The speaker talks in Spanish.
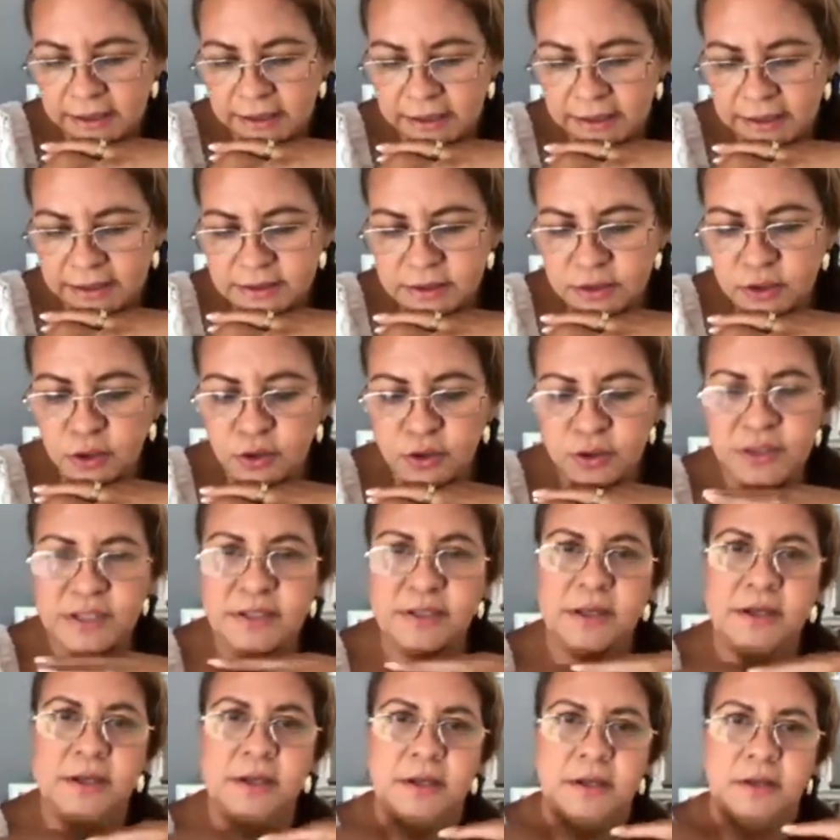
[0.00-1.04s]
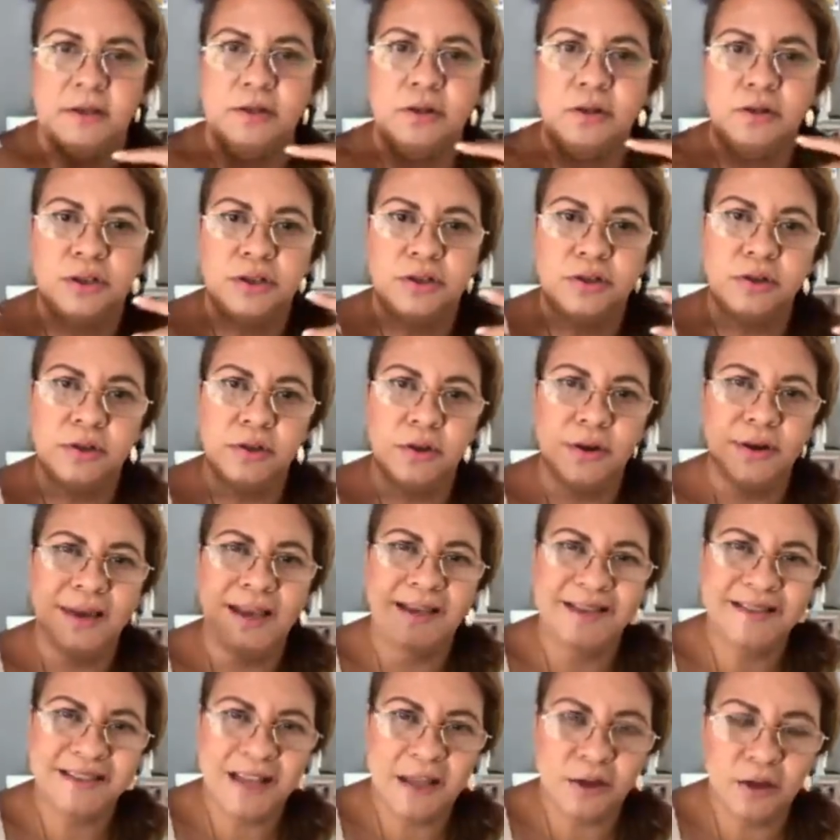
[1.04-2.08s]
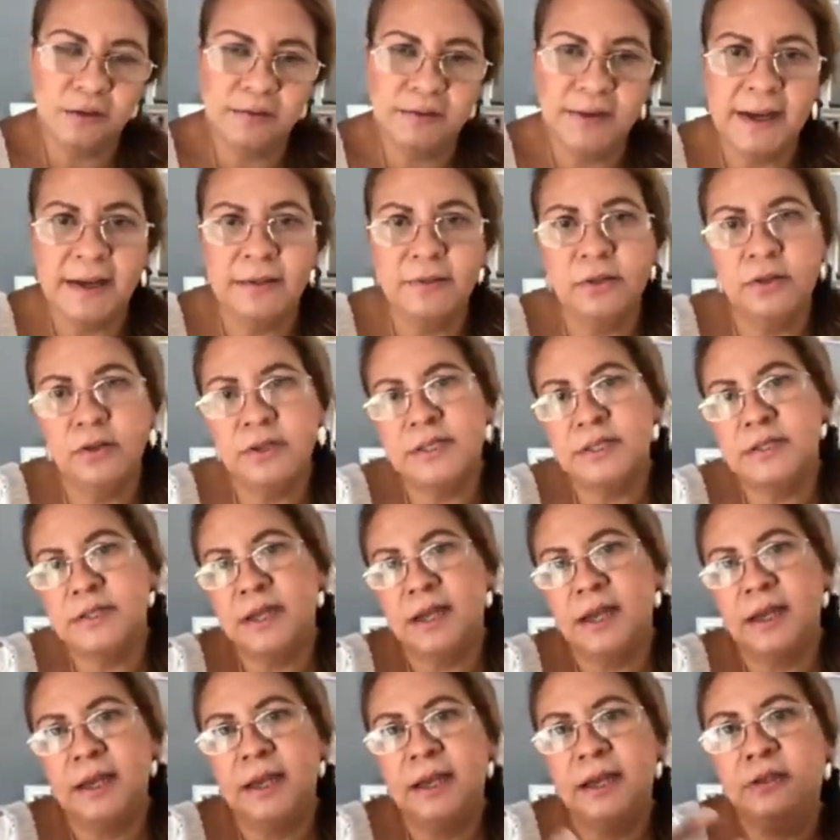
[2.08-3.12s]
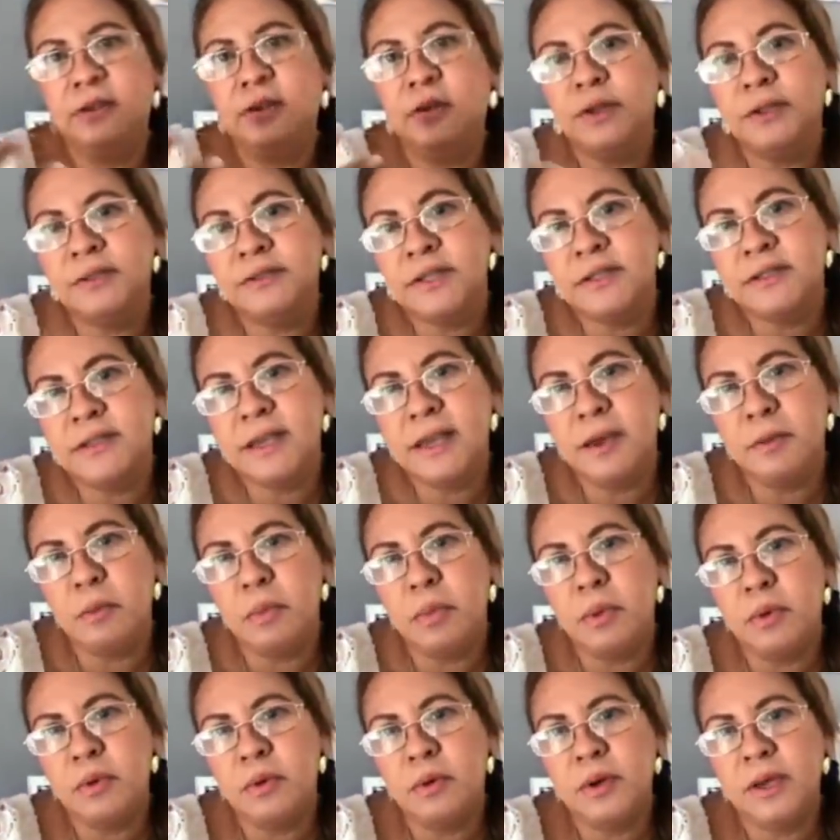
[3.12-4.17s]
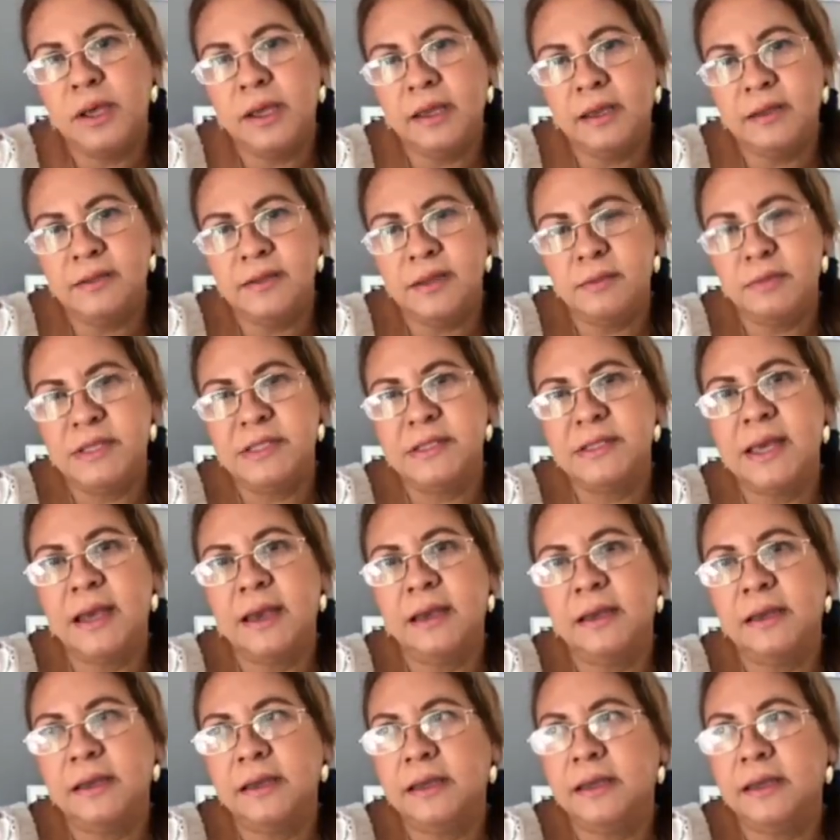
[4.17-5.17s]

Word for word: es todo, este, todo esto de lo que ha estado hablando este ángel todo este tiempo en este mensaje.